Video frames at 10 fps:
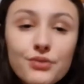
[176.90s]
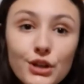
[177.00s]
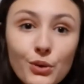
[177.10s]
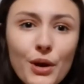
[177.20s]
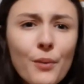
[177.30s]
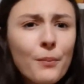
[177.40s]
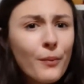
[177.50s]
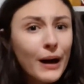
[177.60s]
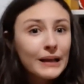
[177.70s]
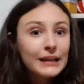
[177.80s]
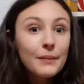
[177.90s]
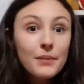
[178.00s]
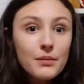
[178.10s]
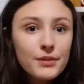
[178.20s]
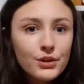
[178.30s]
filho, eu até
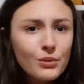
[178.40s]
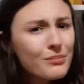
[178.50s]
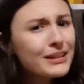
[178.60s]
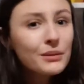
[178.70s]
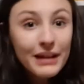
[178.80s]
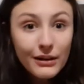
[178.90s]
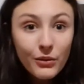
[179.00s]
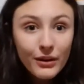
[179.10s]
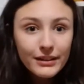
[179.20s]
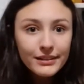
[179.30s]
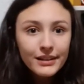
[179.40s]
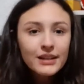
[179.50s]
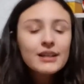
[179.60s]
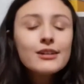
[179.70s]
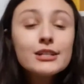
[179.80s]
permito, mas não é agora.
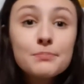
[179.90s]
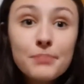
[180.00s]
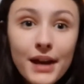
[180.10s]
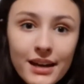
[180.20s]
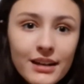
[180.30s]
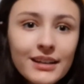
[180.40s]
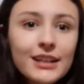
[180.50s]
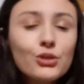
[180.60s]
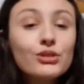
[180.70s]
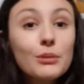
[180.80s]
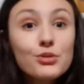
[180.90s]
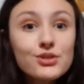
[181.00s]
Espera que no tempo